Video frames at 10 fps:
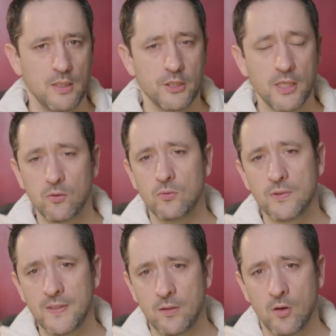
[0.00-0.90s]
Chacune
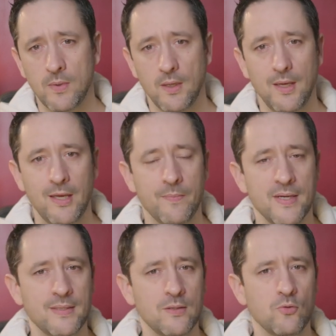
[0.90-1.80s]
de ces normes est
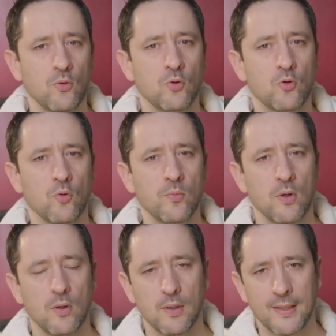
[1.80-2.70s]
basée sur une courbe
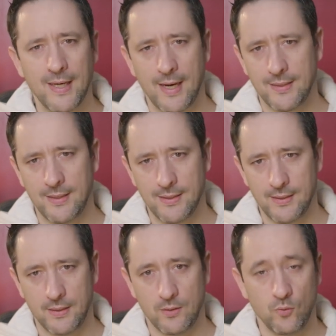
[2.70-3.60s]

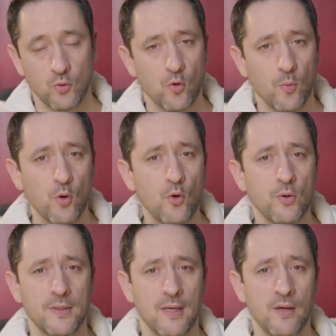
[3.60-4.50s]
caractéristique, une courbe
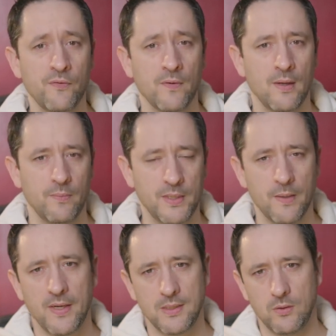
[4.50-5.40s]
EOTF
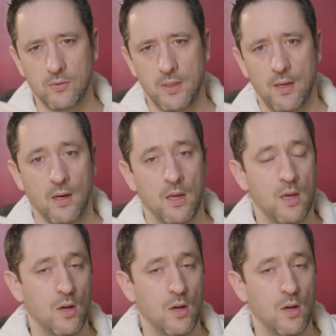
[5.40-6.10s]
bien particulière.